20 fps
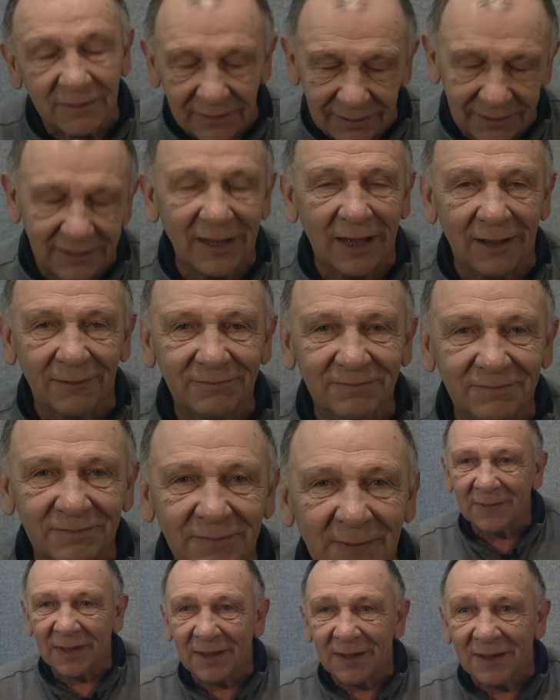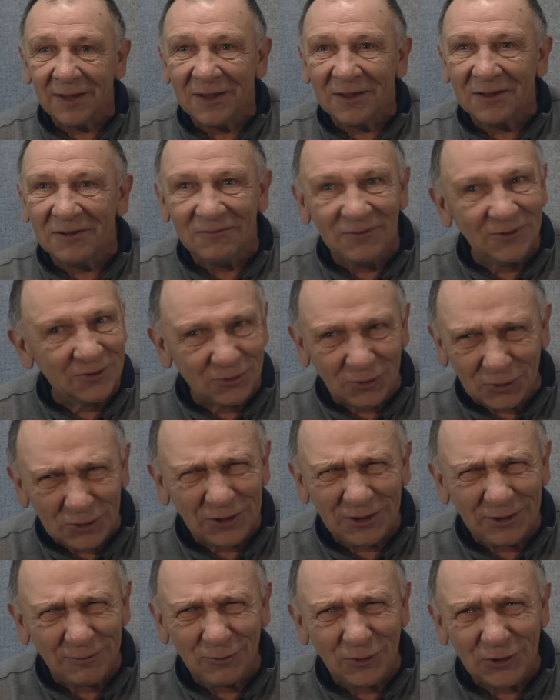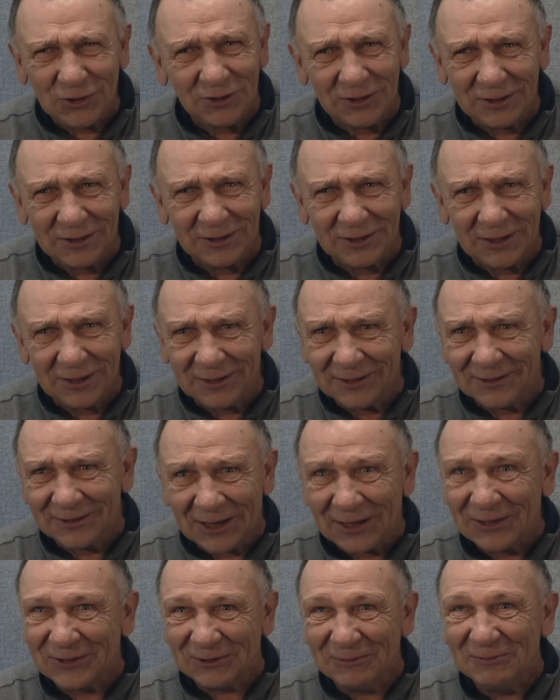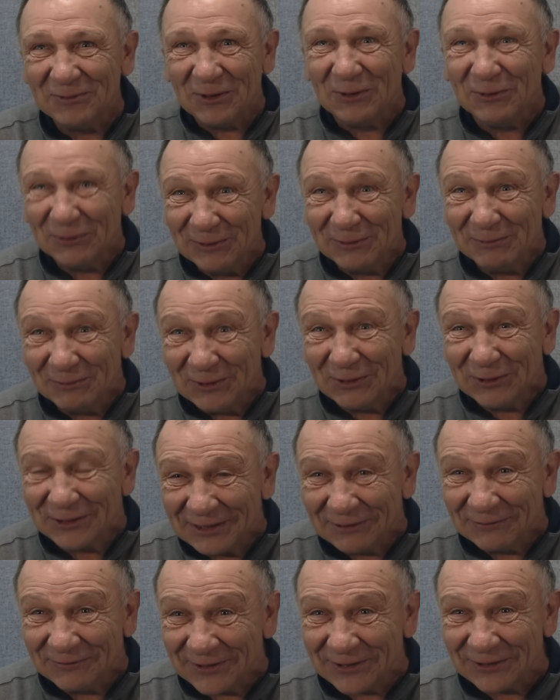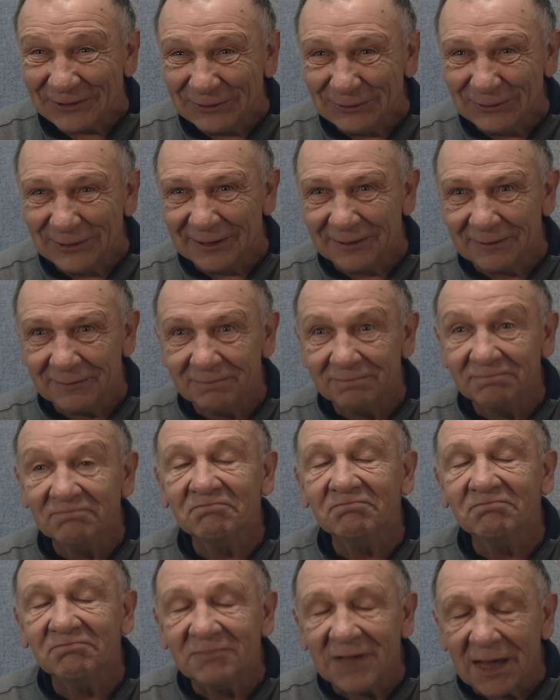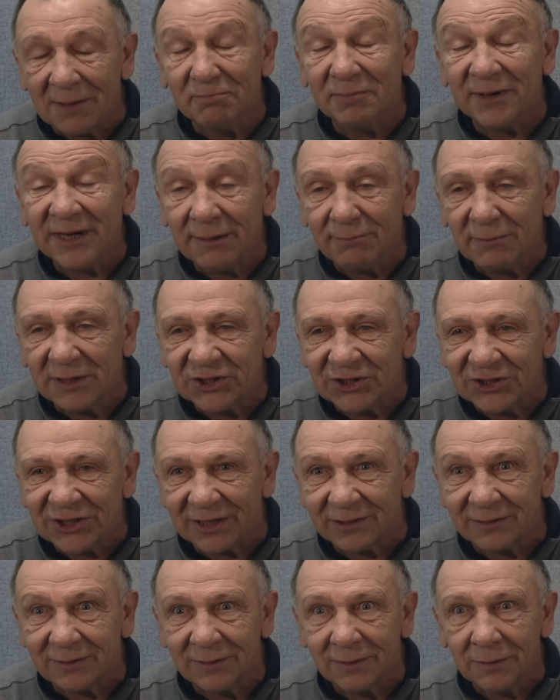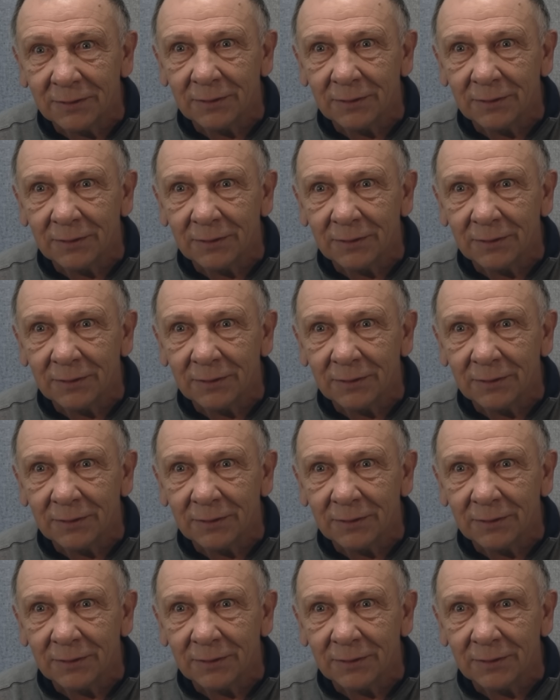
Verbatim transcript: Говорит, да. И вы точно можете сделать так, что мне улыбнется фортуна? Да, прямо сейчас.